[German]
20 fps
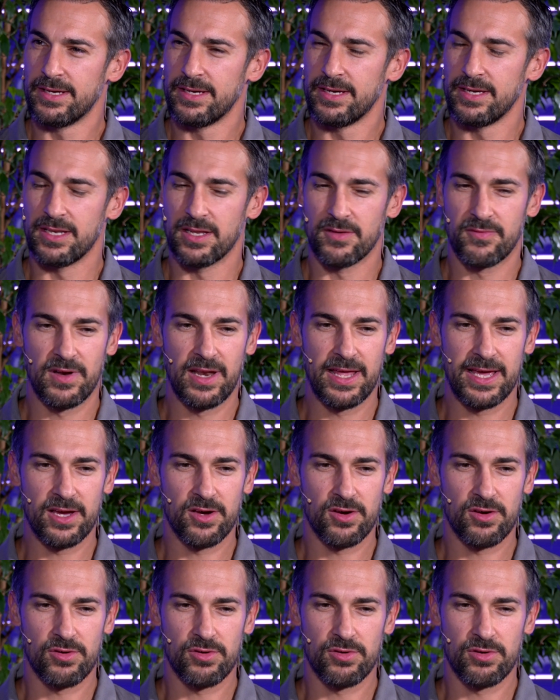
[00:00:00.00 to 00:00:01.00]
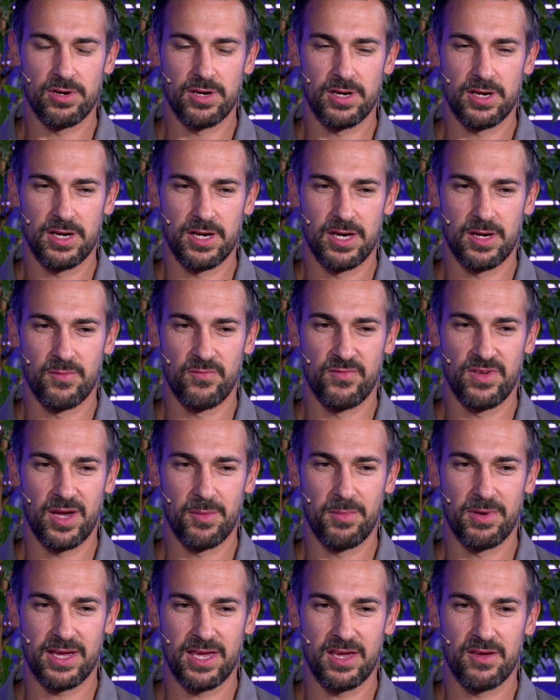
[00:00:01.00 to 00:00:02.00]
in der Verlängerung. Ähm, wir
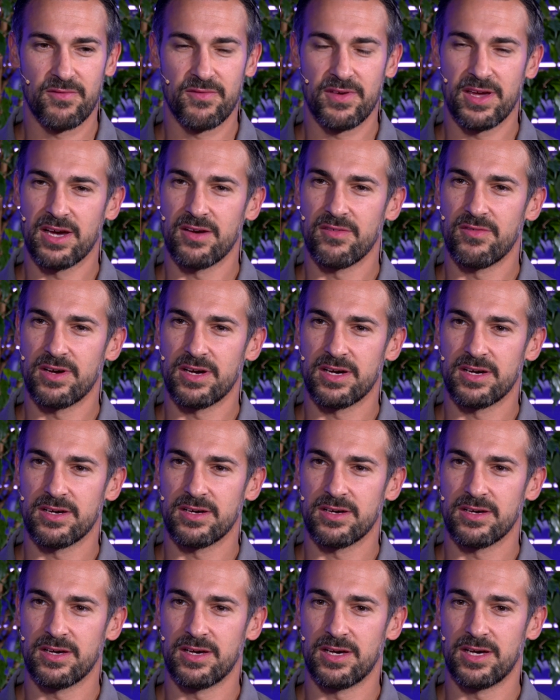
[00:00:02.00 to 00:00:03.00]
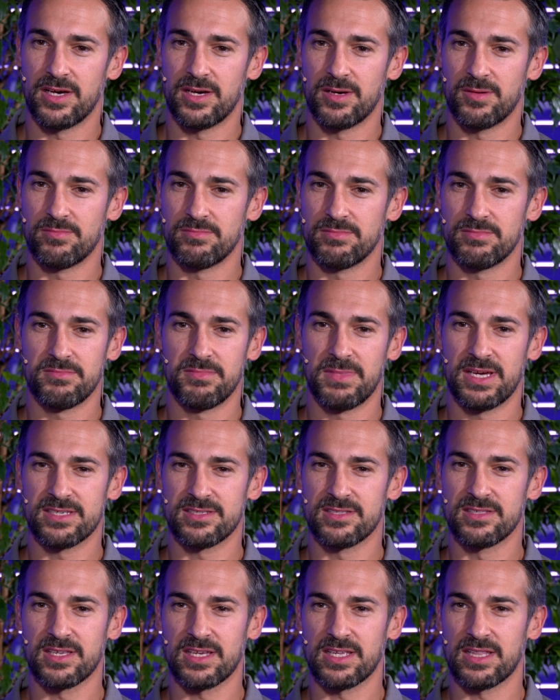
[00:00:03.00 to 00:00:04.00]
haben gegen Ferhava ähm, im
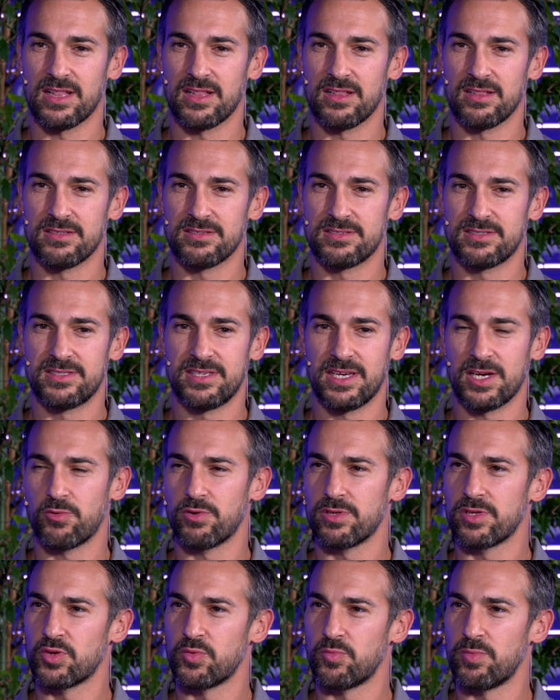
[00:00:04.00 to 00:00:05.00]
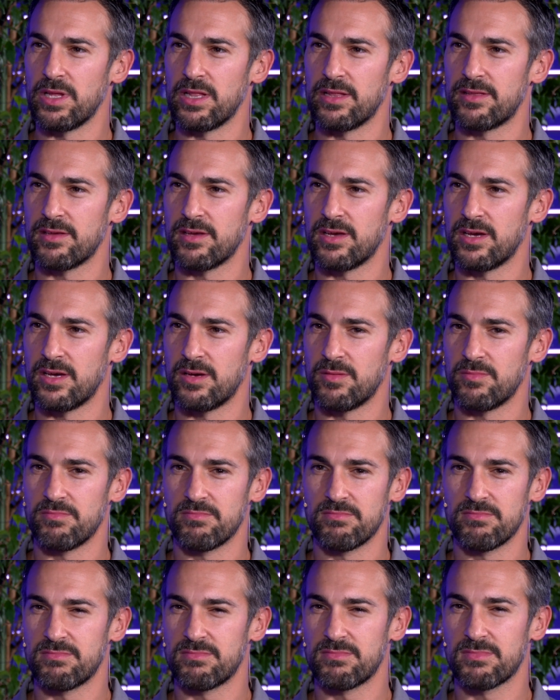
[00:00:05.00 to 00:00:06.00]
ersten Drittel sehr gut gespielt, 3-1,
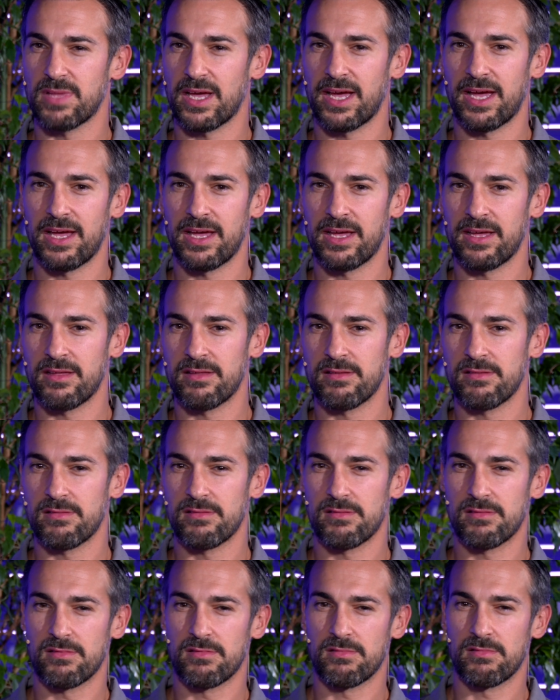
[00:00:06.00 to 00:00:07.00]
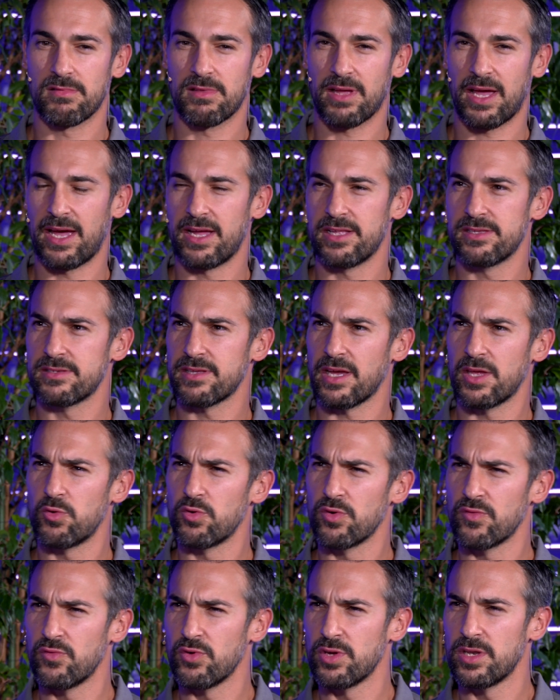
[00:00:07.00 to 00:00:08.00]
ähm,
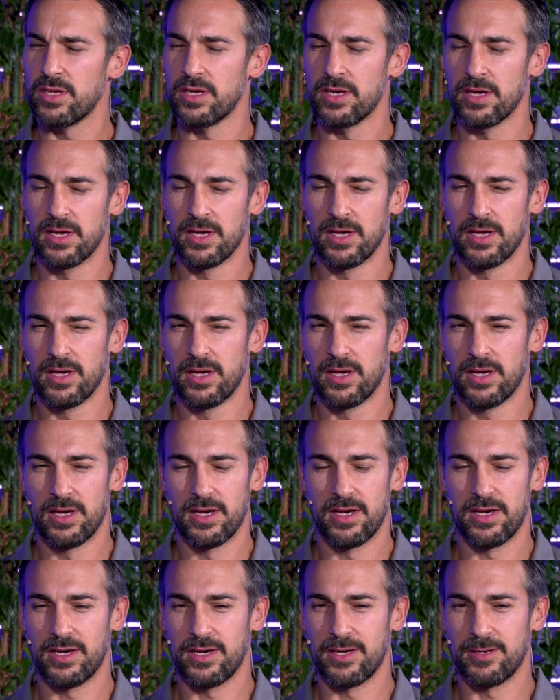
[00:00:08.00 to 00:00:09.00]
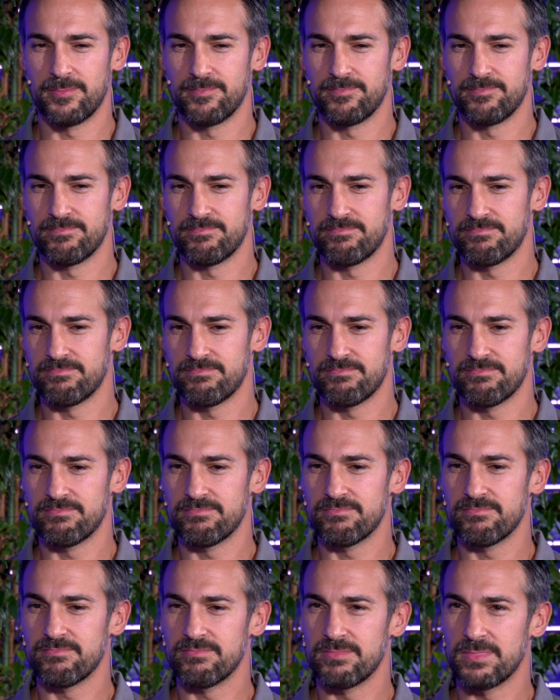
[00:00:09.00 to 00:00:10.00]
3-0 geführt. Ähm,
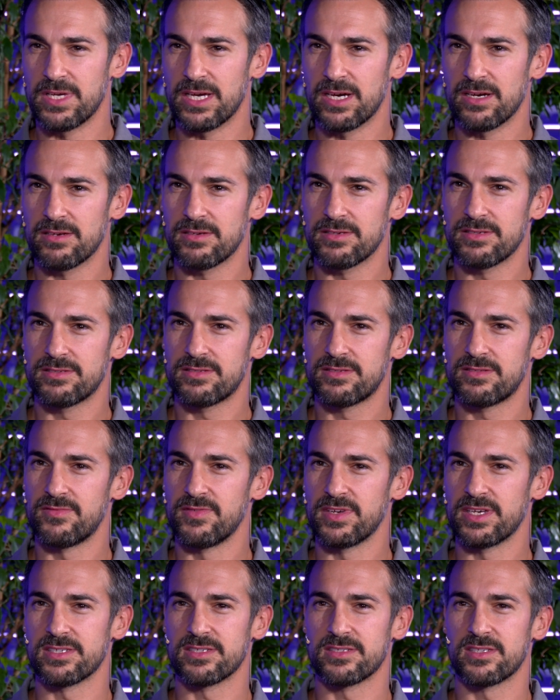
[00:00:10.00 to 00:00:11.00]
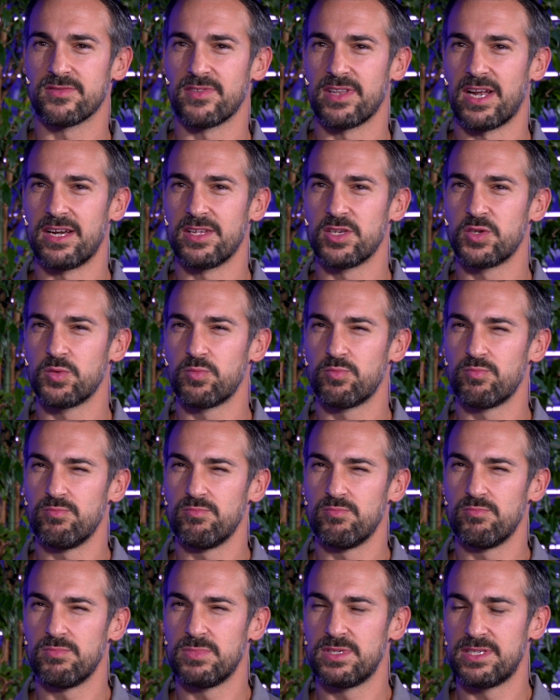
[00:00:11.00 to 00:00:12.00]
ja, es, wie gesagt, das waren alles
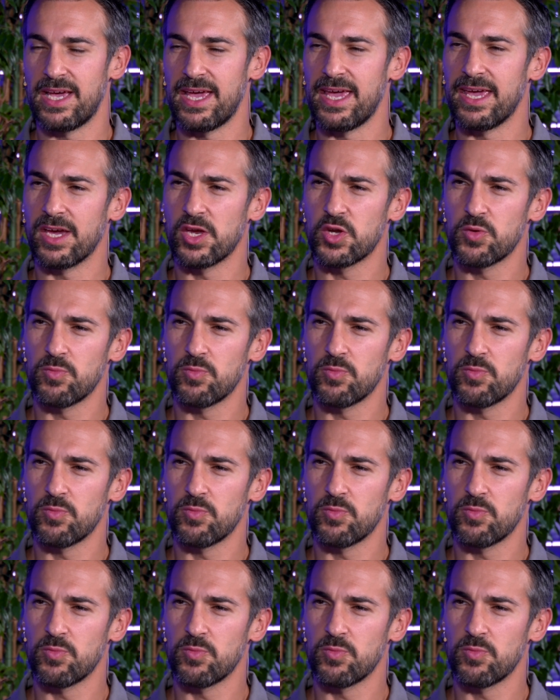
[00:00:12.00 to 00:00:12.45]
sehr enge